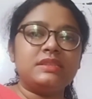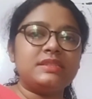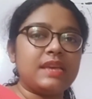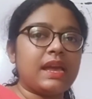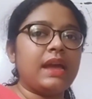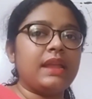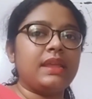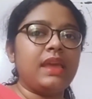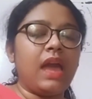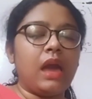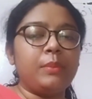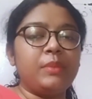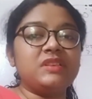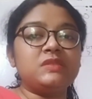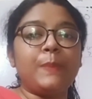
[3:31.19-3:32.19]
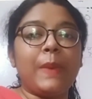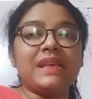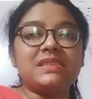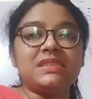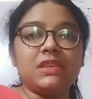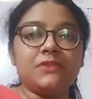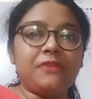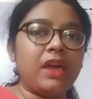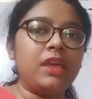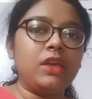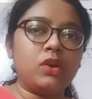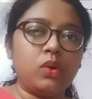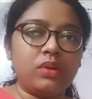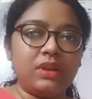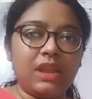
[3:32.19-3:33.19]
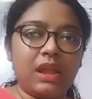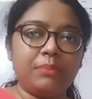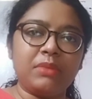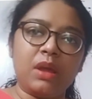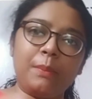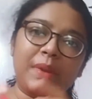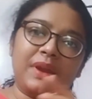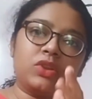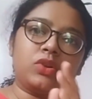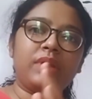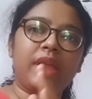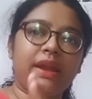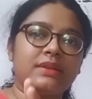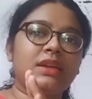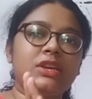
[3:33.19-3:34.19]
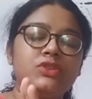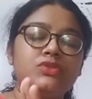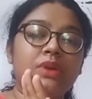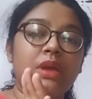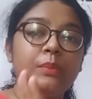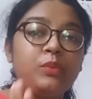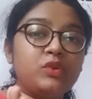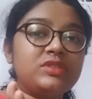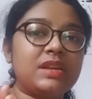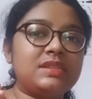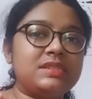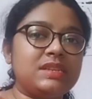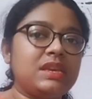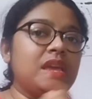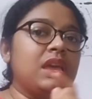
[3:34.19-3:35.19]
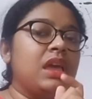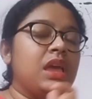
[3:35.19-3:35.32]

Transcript: যেখানে আমি স্পেসিফাই করলাম না বাট কোনো একটা কিছুকে বোঝাচ্ছি